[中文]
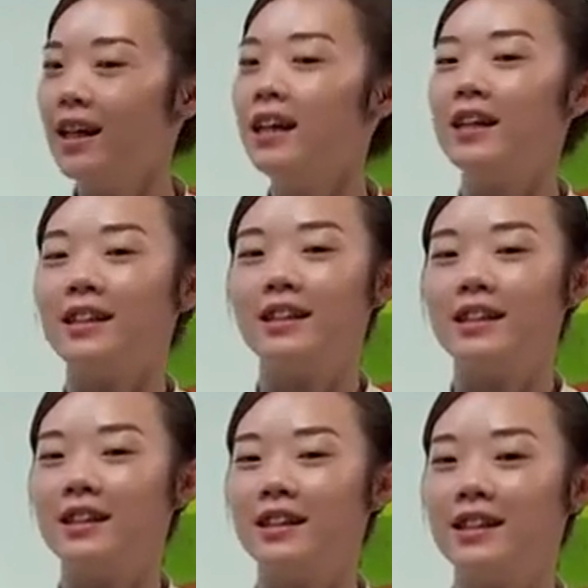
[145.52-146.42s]
呃，
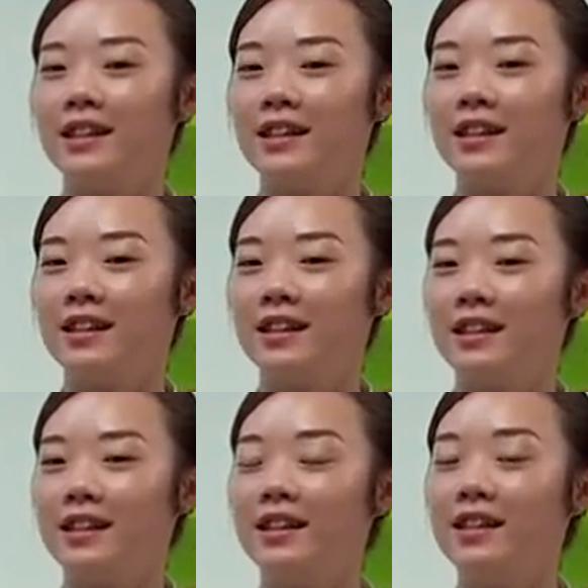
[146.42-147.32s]

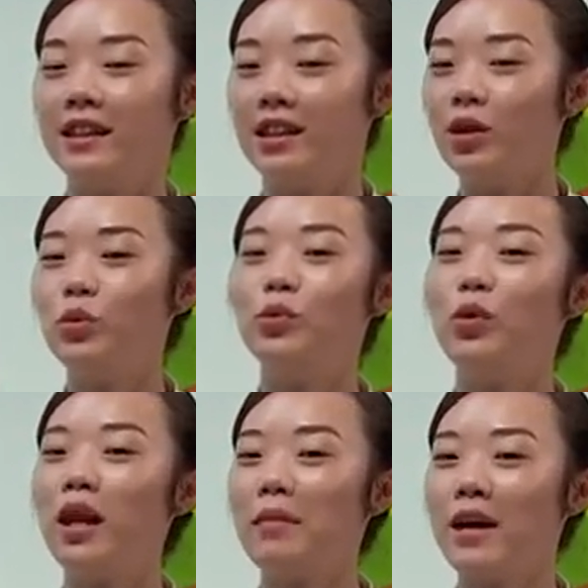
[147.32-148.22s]
嗯，你都读
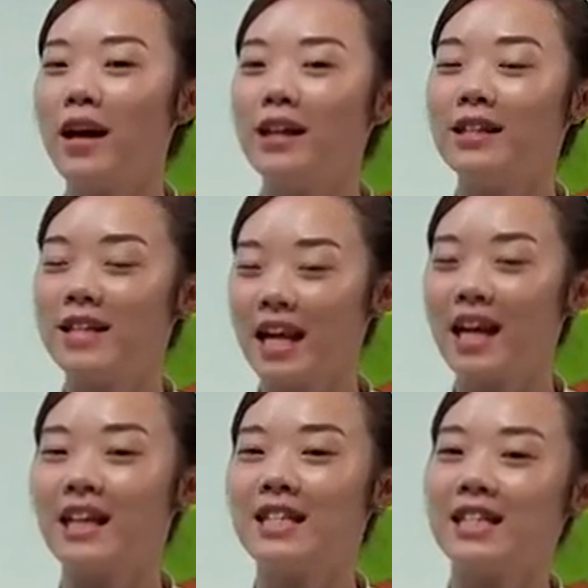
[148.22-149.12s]
对了吗？再
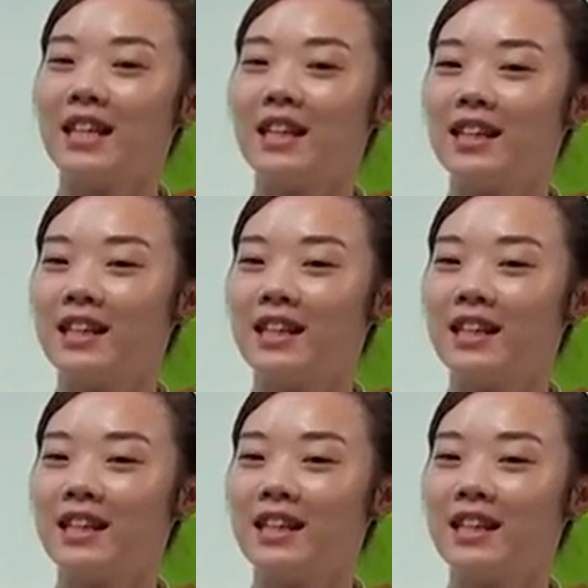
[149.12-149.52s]
来一次。